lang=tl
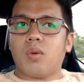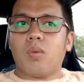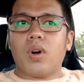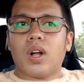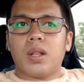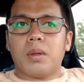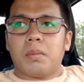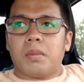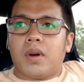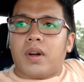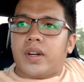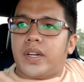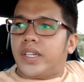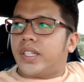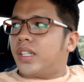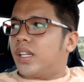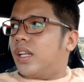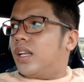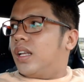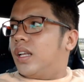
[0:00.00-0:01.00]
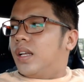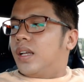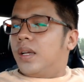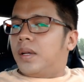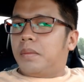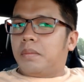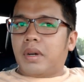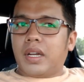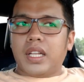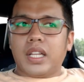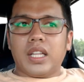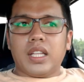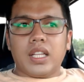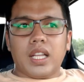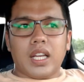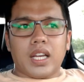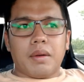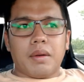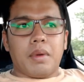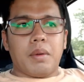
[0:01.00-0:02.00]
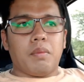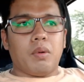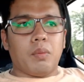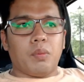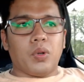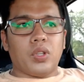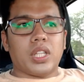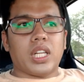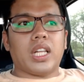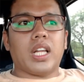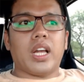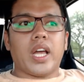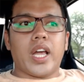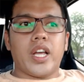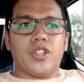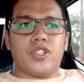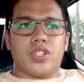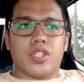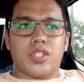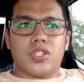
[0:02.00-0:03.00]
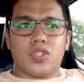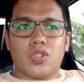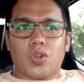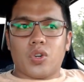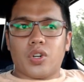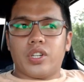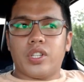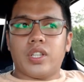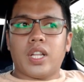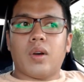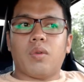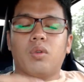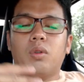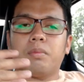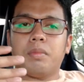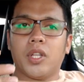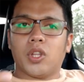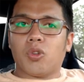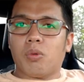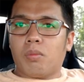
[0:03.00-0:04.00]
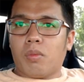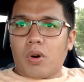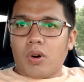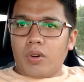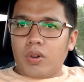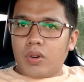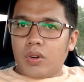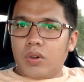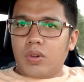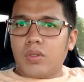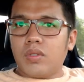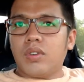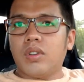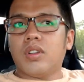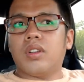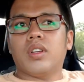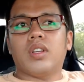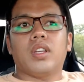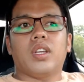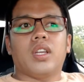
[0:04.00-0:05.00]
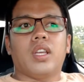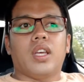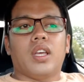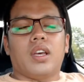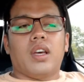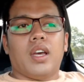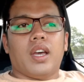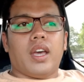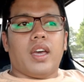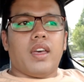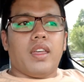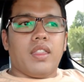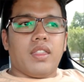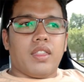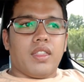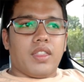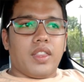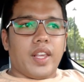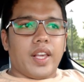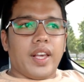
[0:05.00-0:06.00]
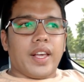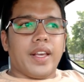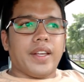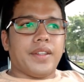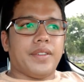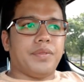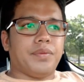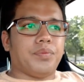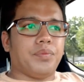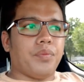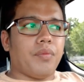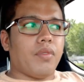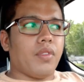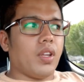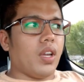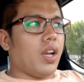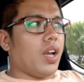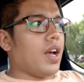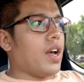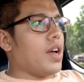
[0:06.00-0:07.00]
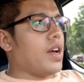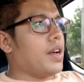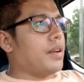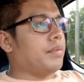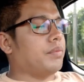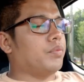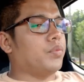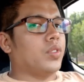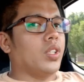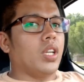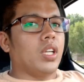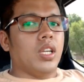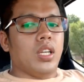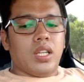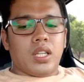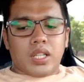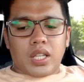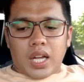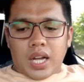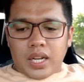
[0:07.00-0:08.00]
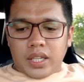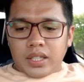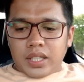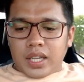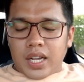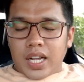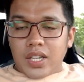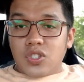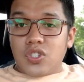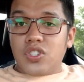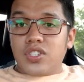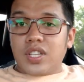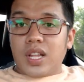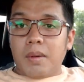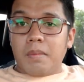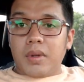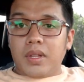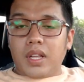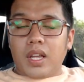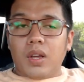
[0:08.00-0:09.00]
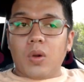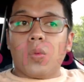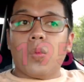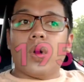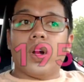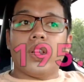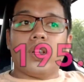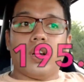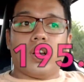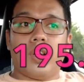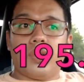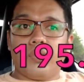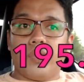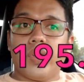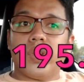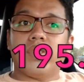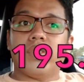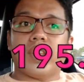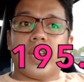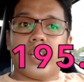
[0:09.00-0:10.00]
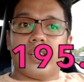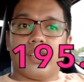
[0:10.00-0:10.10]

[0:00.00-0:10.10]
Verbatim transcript: Walmart. Bali, hindi kami pupunta ng Asian store. That will be tomorrow. And then, um, ang nagastos namin ay $195